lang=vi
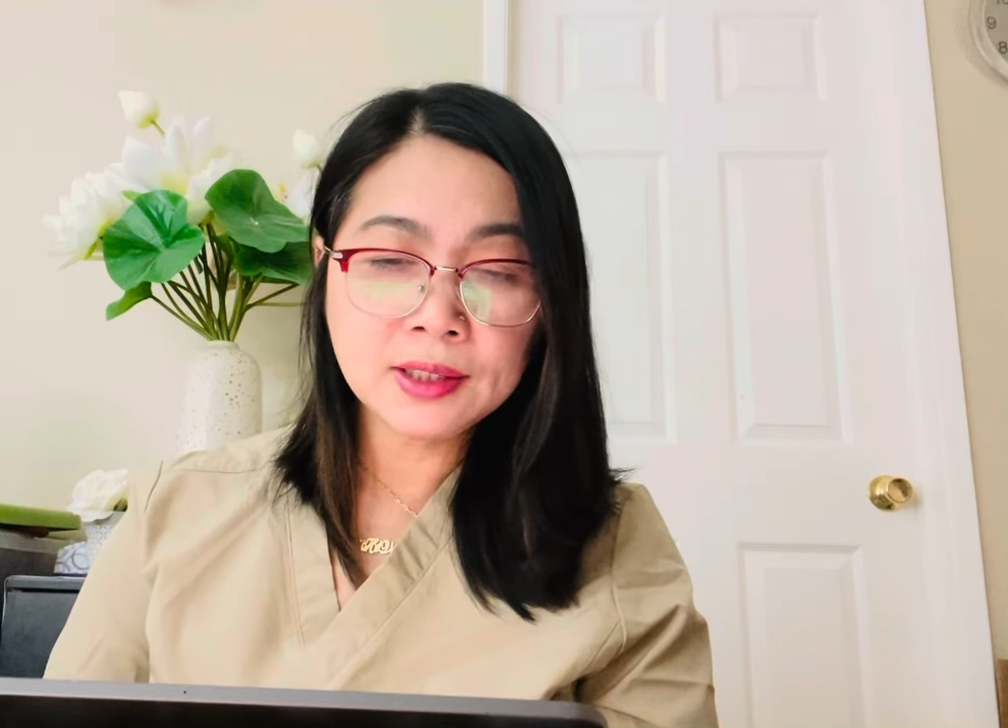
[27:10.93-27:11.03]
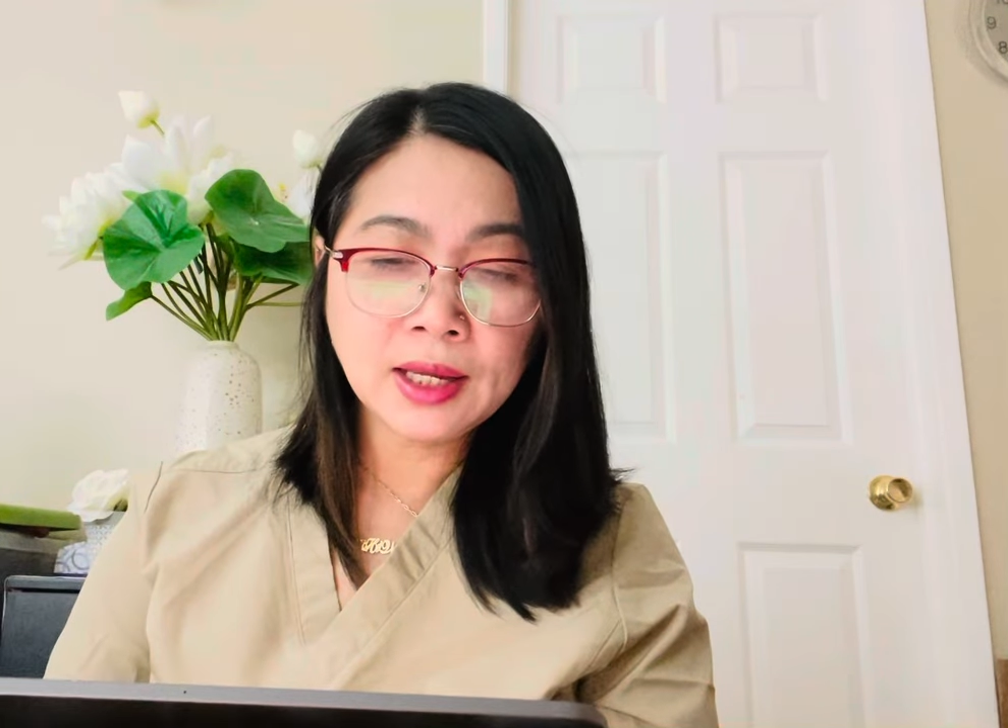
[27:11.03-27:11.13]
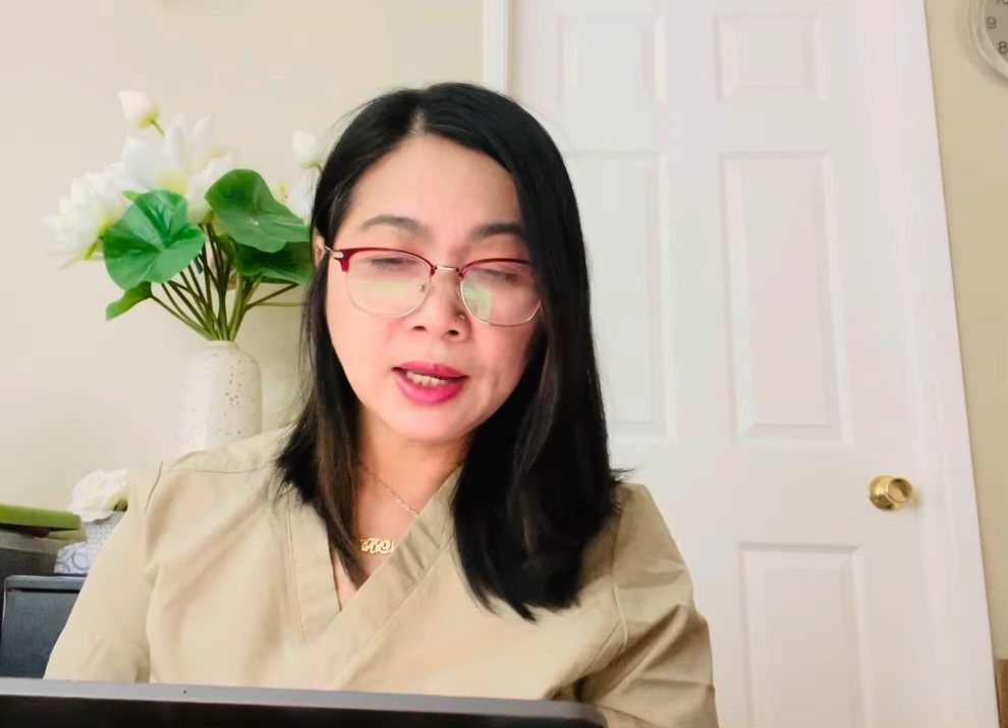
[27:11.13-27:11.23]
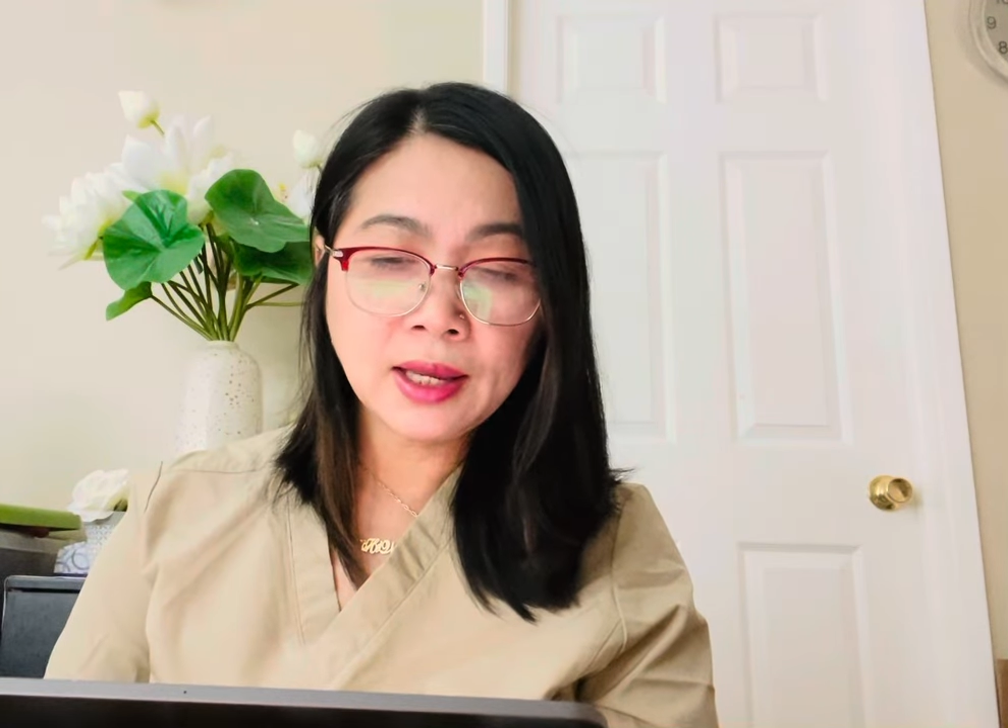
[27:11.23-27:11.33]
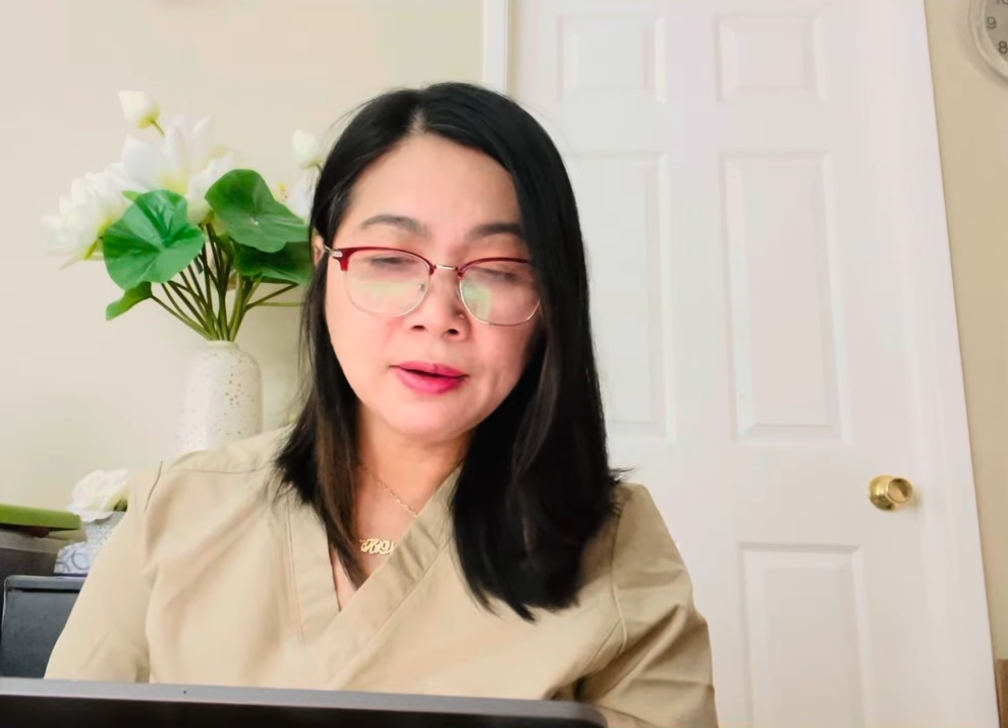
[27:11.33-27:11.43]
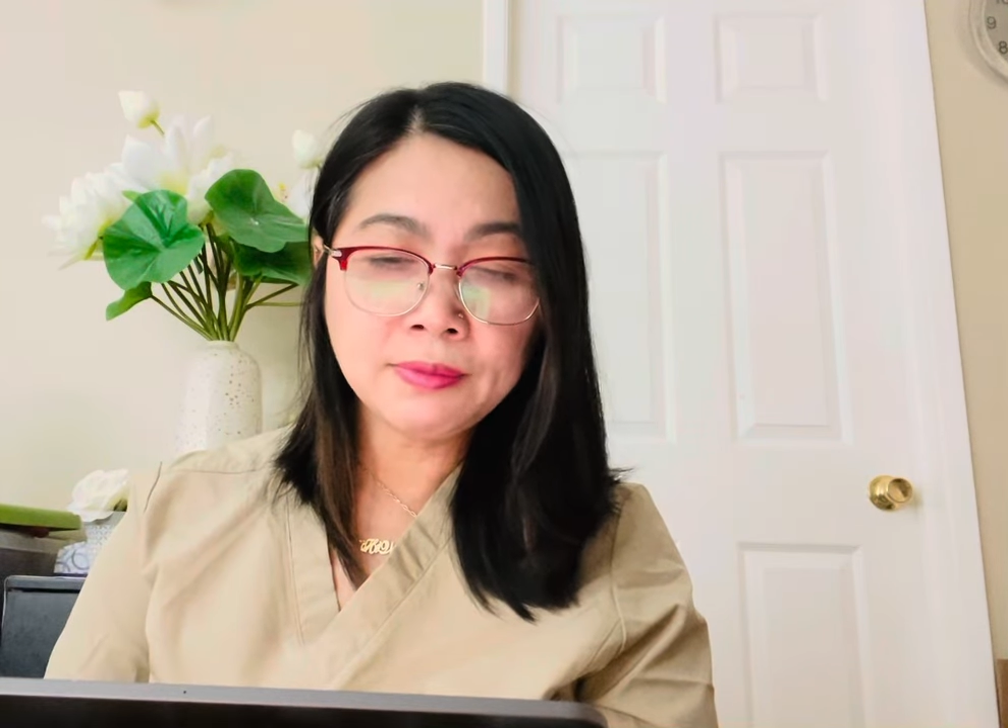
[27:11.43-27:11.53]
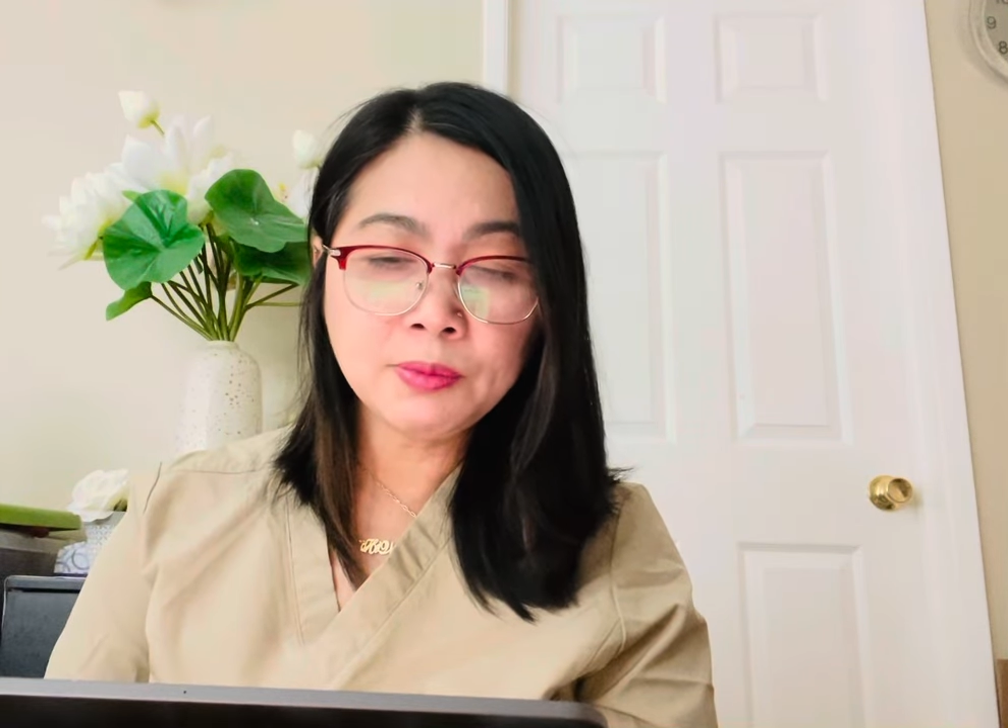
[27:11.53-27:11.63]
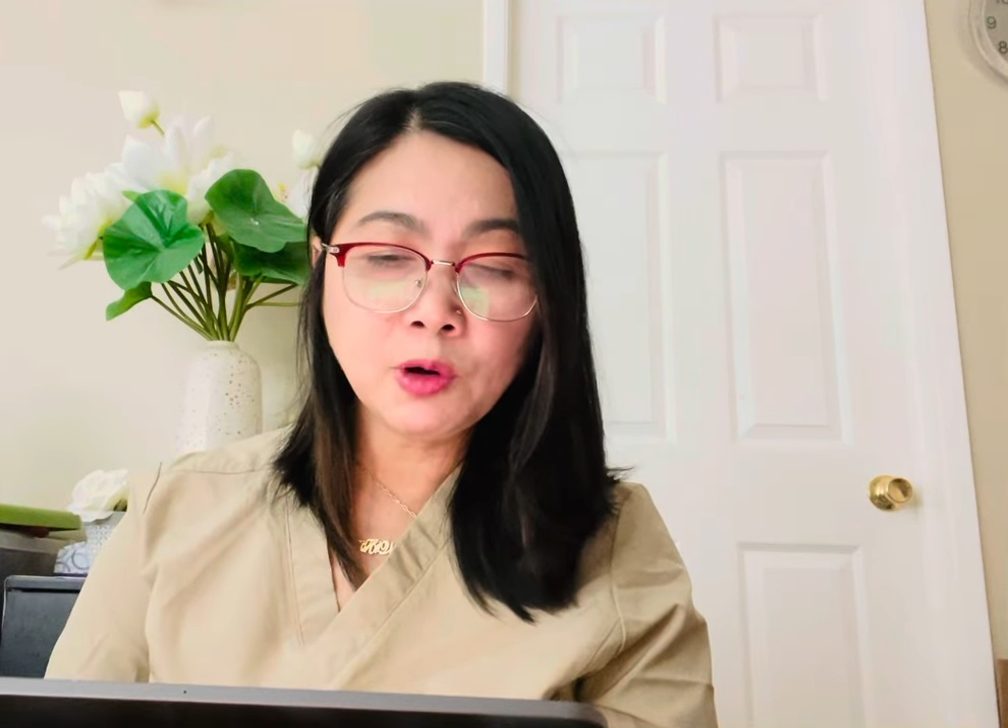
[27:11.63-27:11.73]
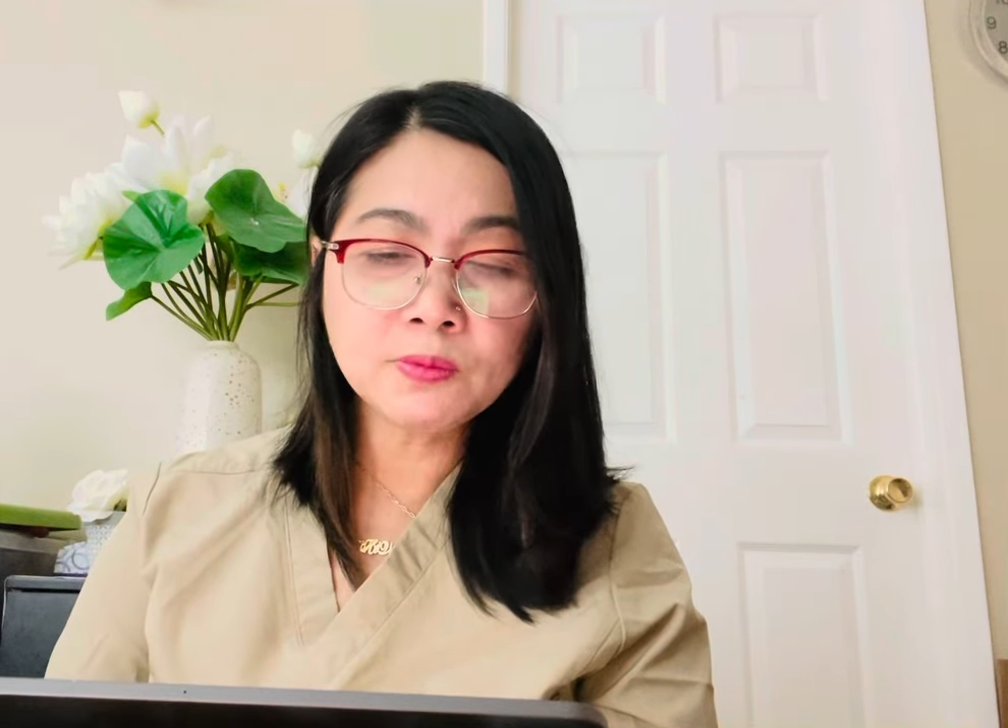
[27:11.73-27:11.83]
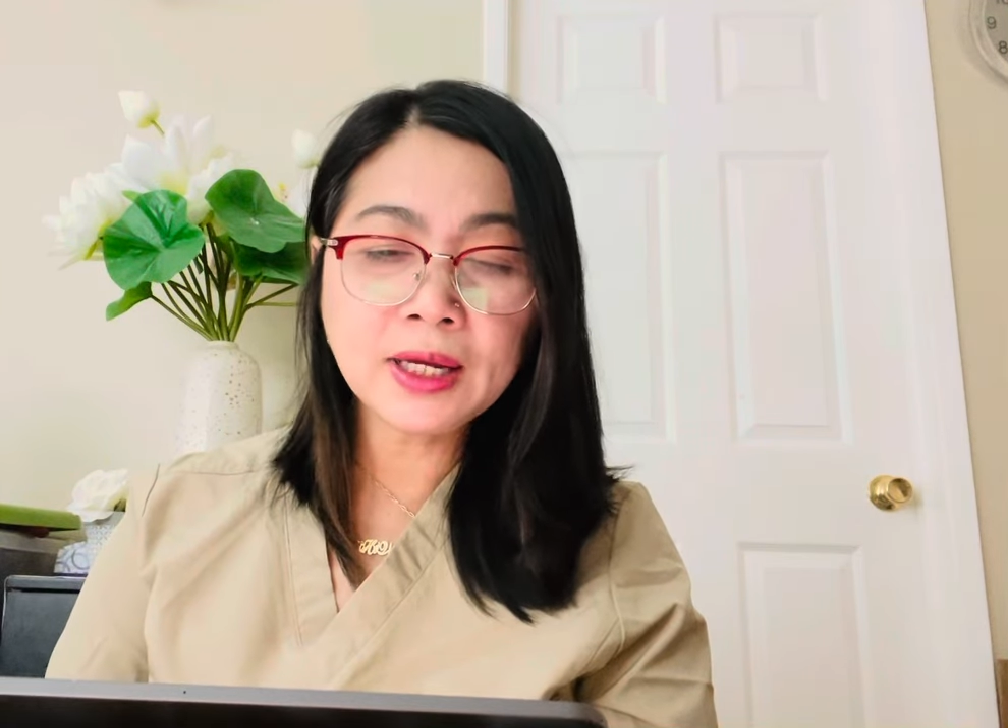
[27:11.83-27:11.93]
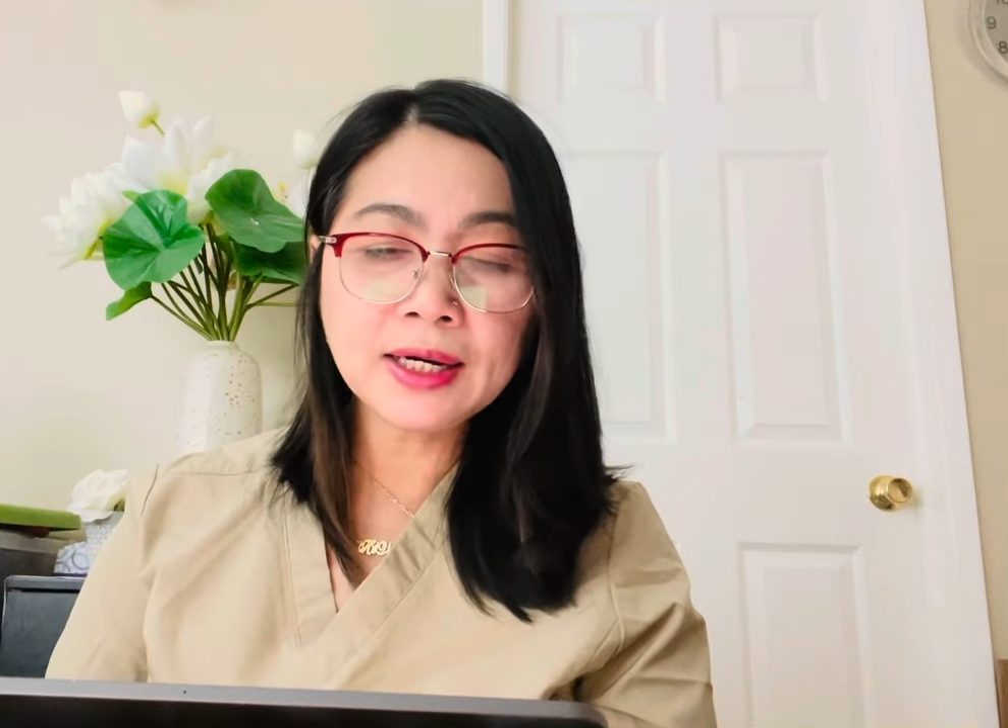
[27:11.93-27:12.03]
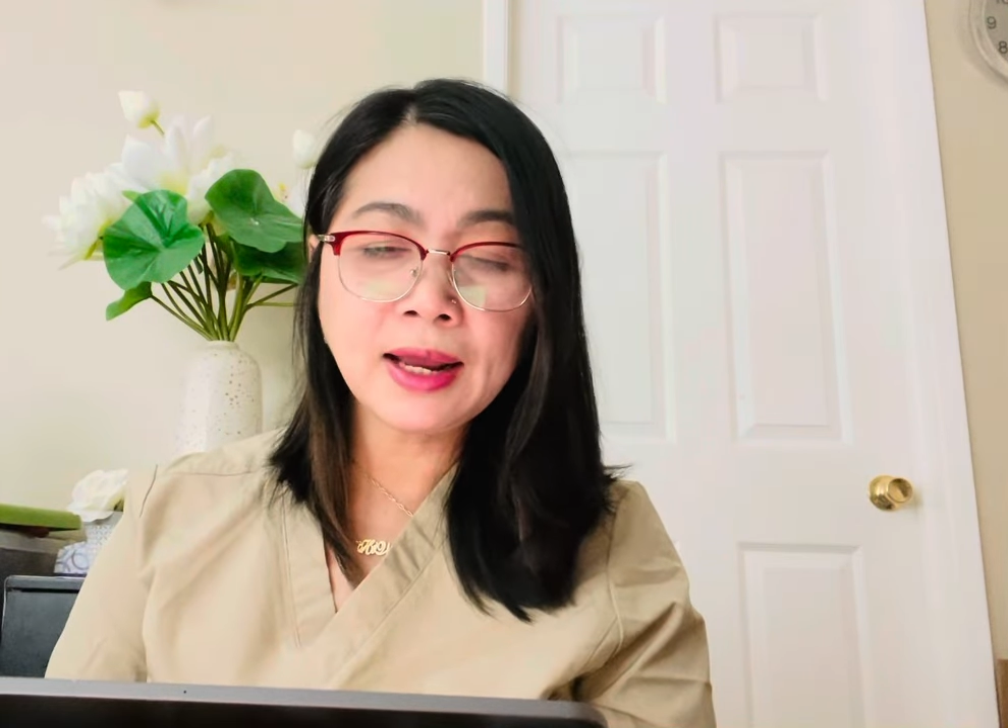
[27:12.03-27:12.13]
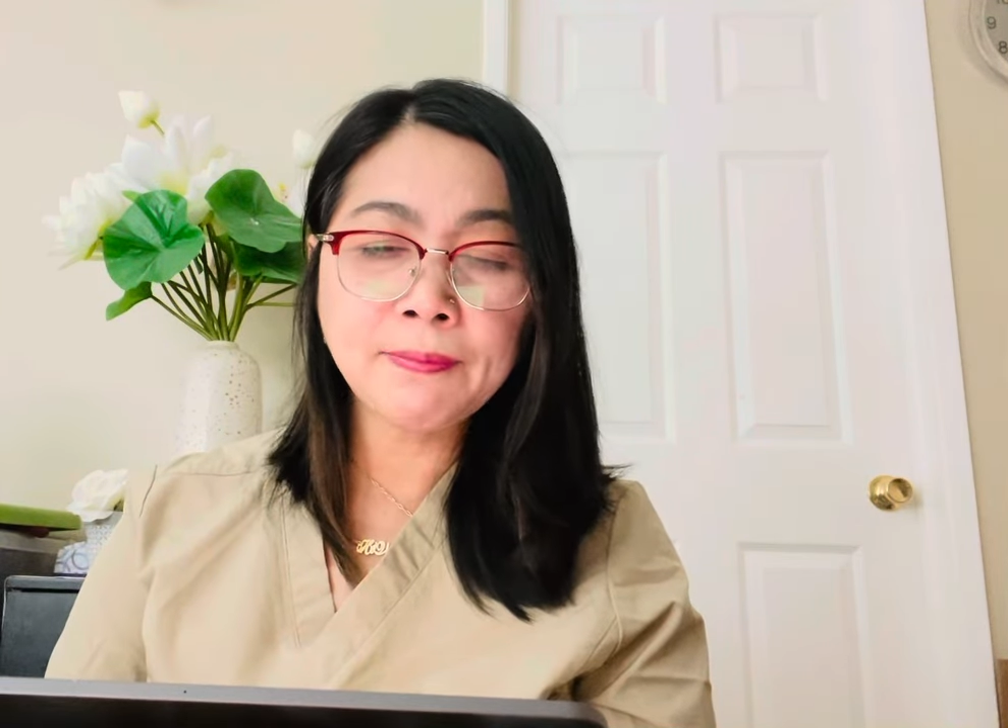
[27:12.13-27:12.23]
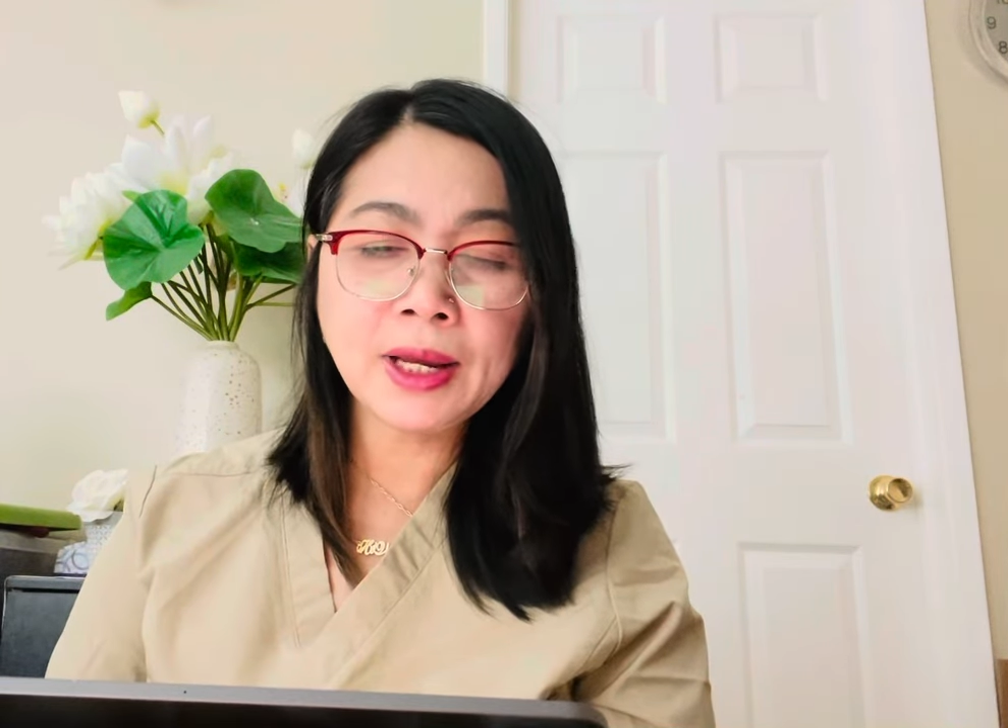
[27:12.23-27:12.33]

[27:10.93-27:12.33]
ngày 24 tháng 5